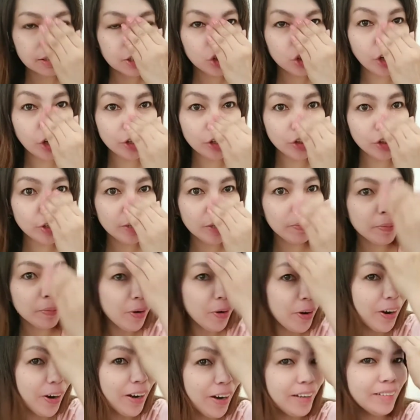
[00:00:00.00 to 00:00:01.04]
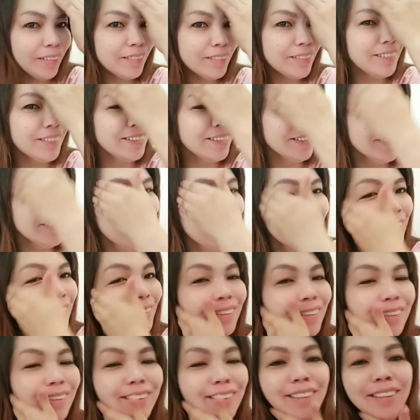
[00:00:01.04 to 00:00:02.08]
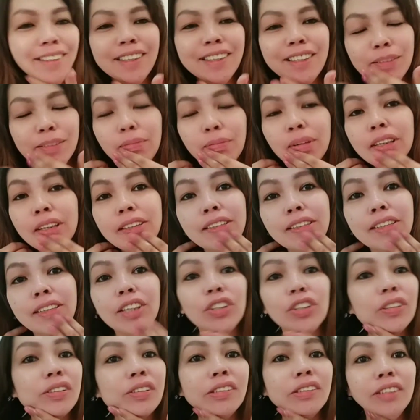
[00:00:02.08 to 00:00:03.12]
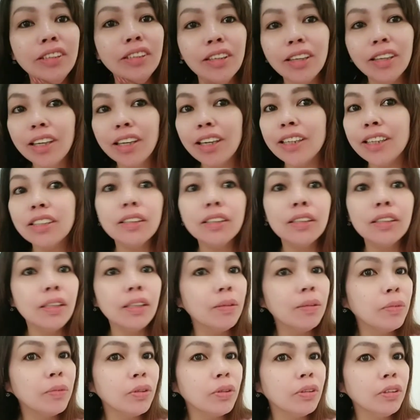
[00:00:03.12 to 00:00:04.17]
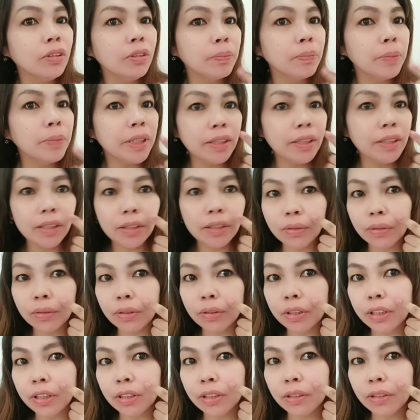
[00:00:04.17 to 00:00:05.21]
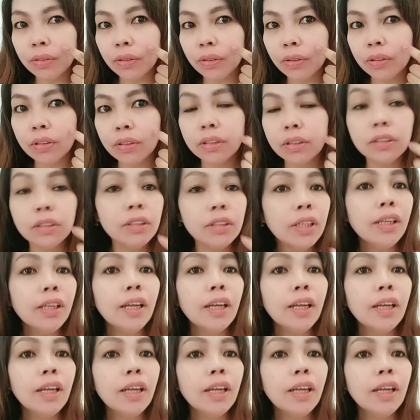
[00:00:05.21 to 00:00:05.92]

Shine-shine pa more. Paganda siya guys. Tingnan mo yung pisngi ko dito. Hindi